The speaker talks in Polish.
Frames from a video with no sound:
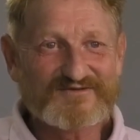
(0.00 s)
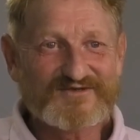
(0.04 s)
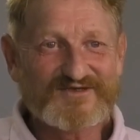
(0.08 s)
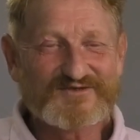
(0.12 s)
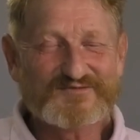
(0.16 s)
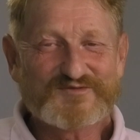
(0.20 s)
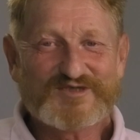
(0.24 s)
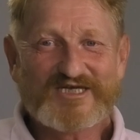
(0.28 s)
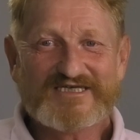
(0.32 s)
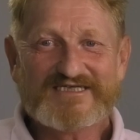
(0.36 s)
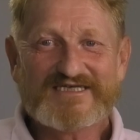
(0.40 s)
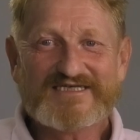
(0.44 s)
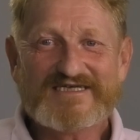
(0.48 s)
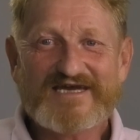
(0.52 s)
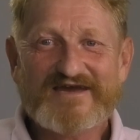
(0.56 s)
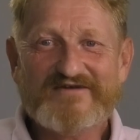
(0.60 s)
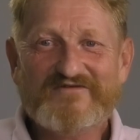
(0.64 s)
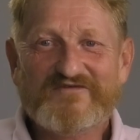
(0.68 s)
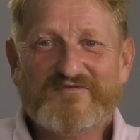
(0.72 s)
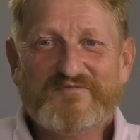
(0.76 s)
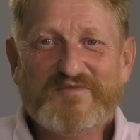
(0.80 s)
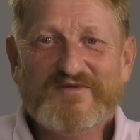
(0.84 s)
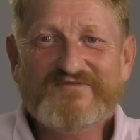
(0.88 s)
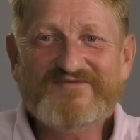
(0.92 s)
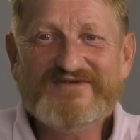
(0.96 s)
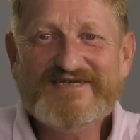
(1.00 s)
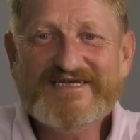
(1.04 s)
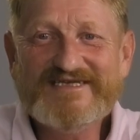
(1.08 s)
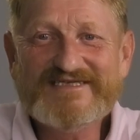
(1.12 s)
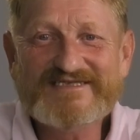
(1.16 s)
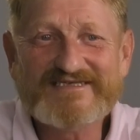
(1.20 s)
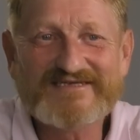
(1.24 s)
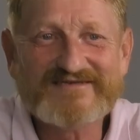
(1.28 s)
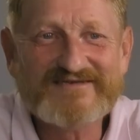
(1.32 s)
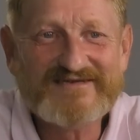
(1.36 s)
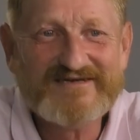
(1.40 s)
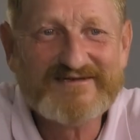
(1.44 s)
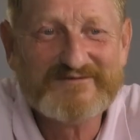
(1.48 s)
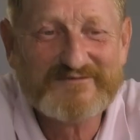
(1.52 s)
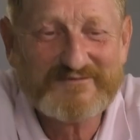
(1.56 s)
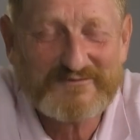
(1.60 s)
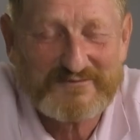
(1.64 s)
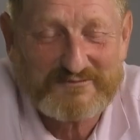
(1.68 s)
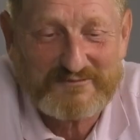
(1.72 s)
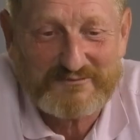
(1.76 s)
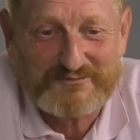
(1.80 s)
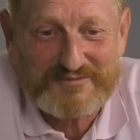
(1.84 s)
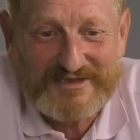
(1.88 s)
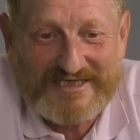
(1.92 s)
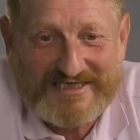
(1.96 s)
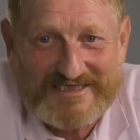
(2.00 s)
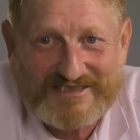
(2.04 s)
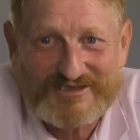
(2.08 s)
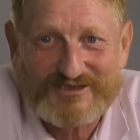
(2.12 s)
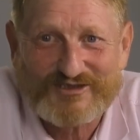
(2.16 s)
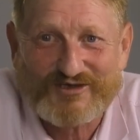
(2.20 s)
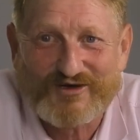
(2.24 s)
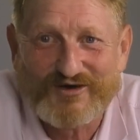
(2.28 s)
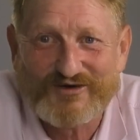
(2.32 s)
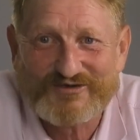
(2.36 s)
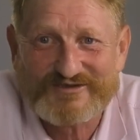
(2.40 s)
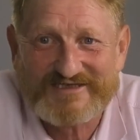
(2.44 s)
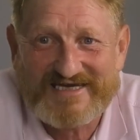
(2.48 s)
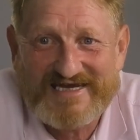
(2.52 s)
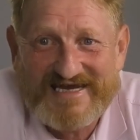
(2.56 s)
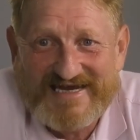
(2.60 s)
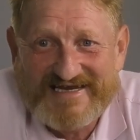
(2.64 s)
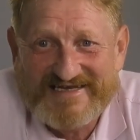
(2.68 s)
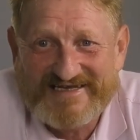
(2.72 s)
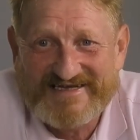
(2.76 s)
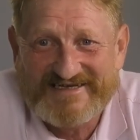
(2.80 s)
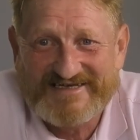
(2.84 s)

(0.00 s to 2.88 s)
To przesiedziałem w piwnicy 5 godzin,